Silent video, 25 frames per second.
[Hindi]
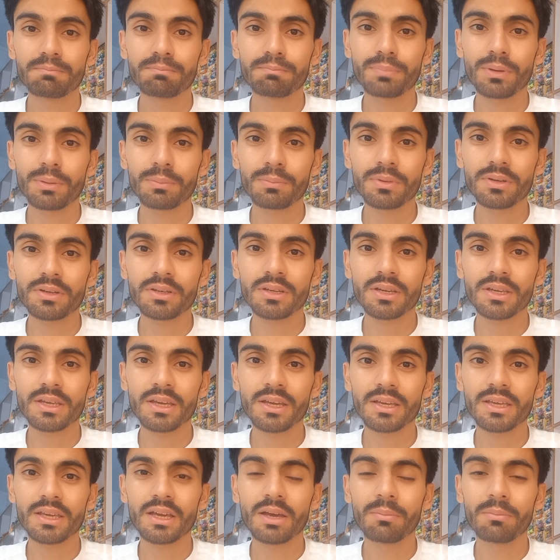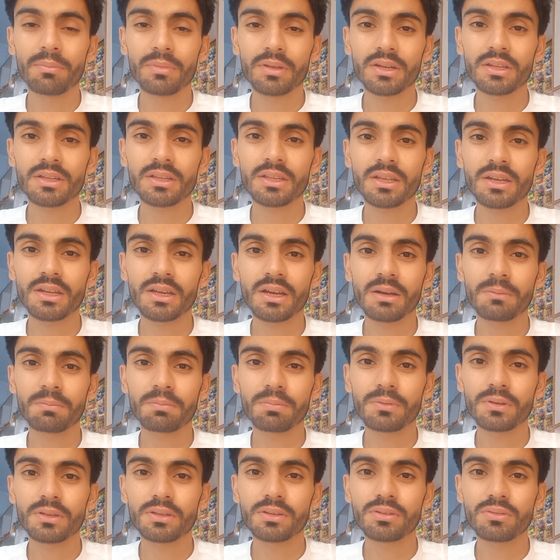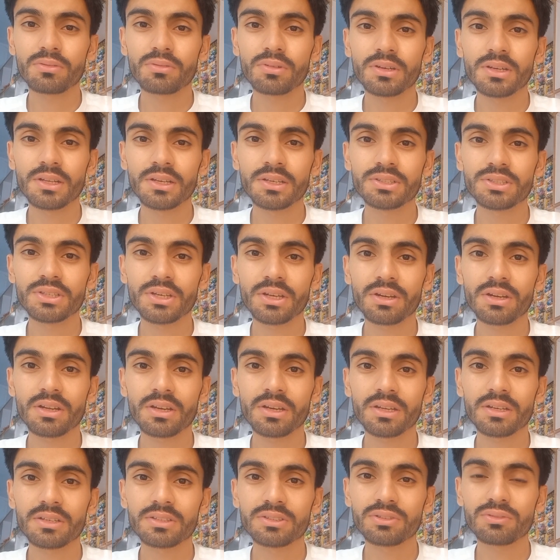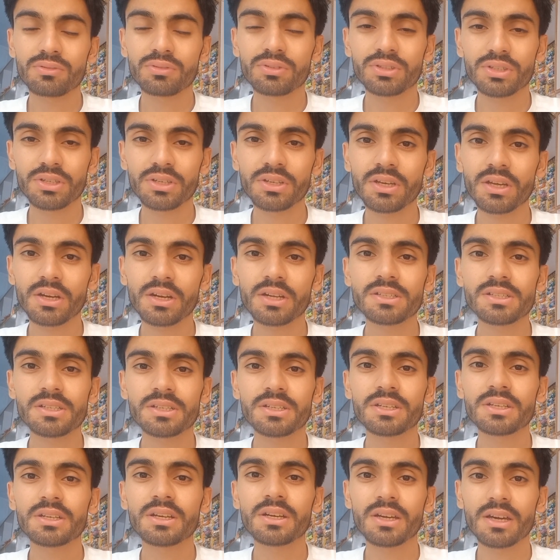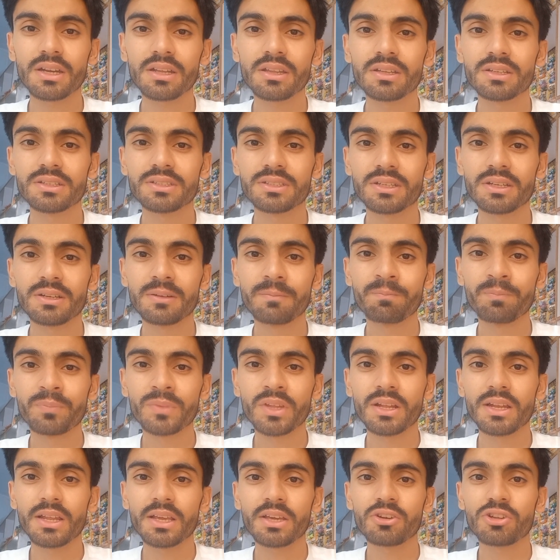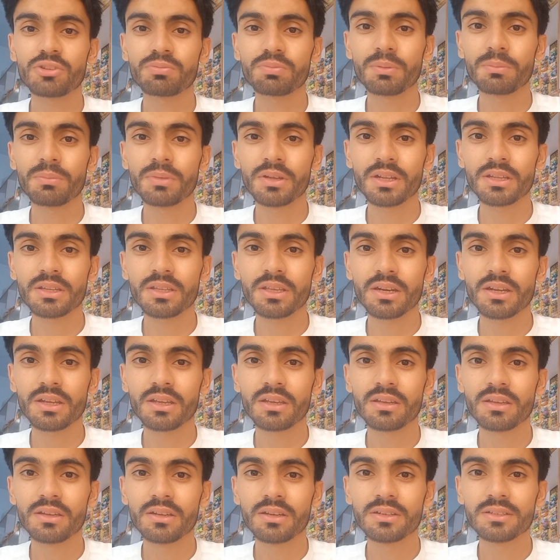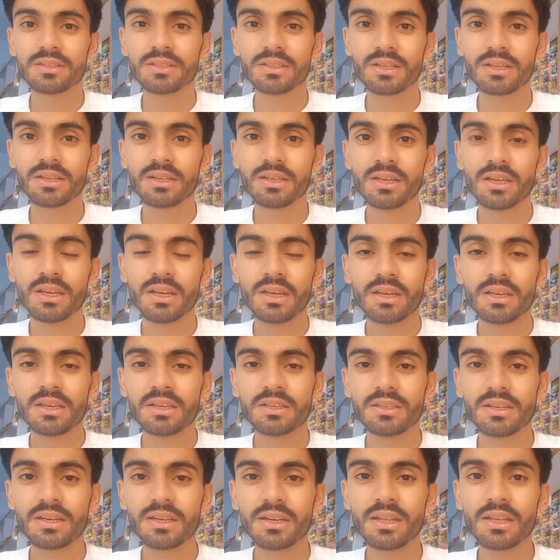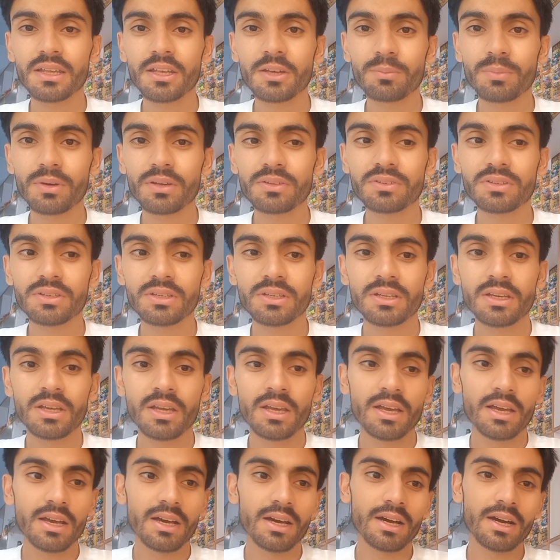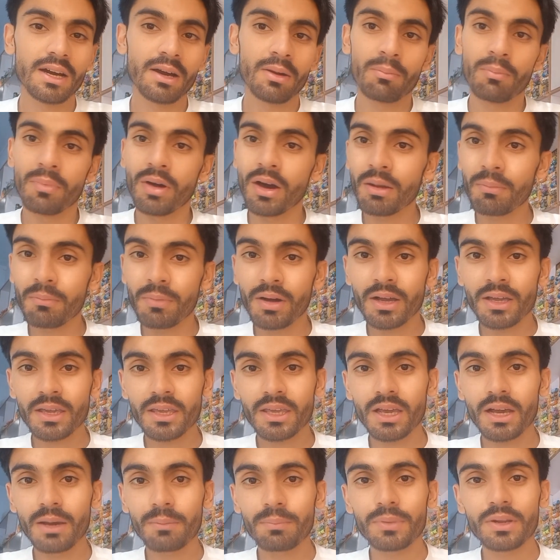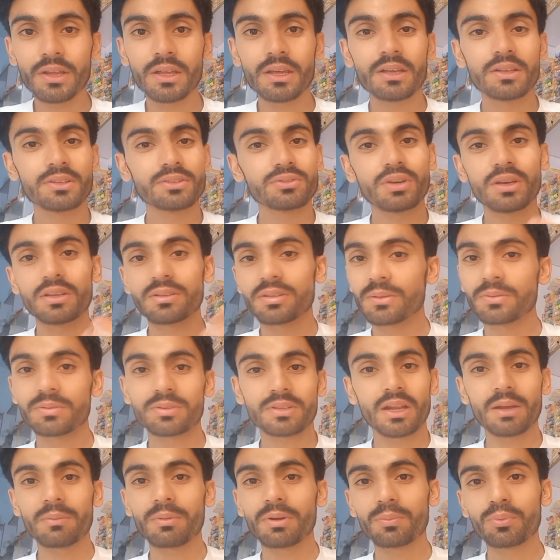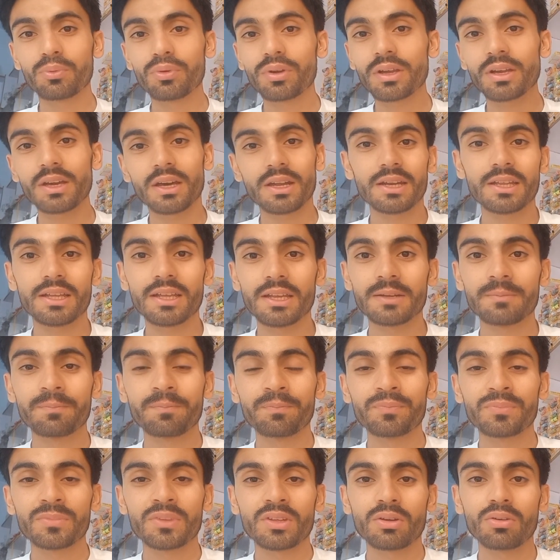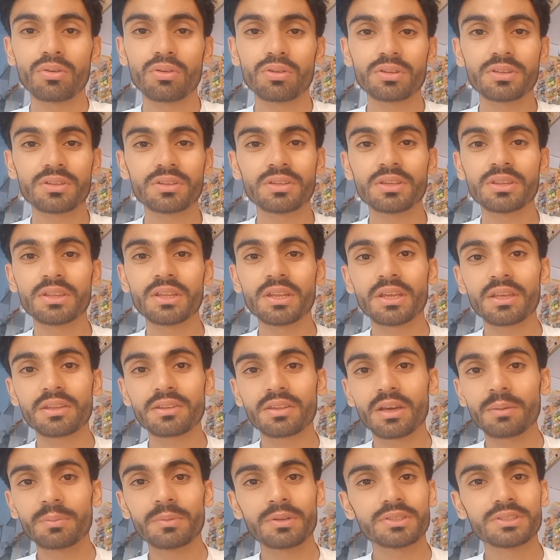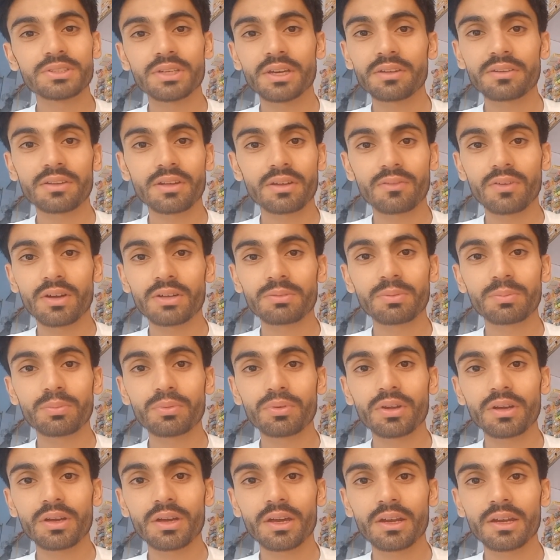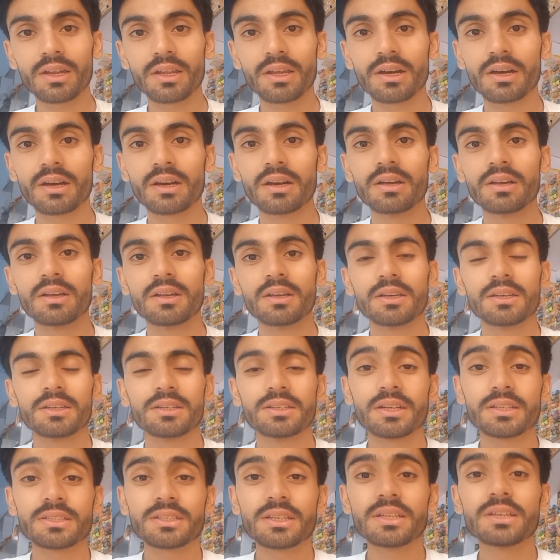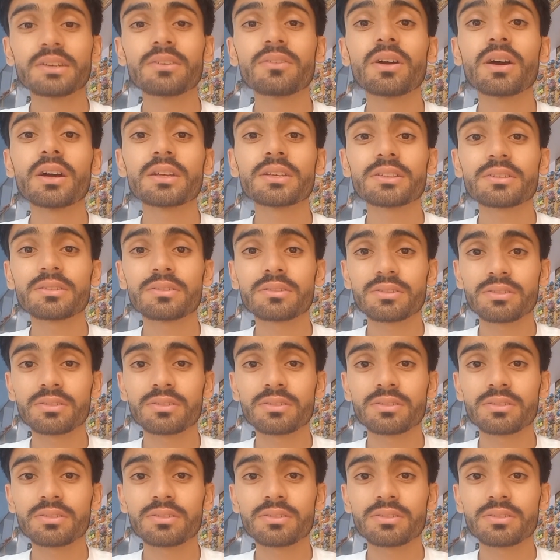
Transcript: परमानेंट का क्या क्या मेहनत करें आप किसी को लिंक शेयर ना करें जिनको शेयर करना चाहिए ठीक है कर दीजिए लेकिन उस पर मेहनत करें ठीक है ये नहीं कि बस जी आ, मांग मांग के आपने जो है सब्सक्राइबर पूरे कर लिए और किसी तरीके से आपने चार हज़ार आवाज़ भी पूरा कर लिया या चले वाच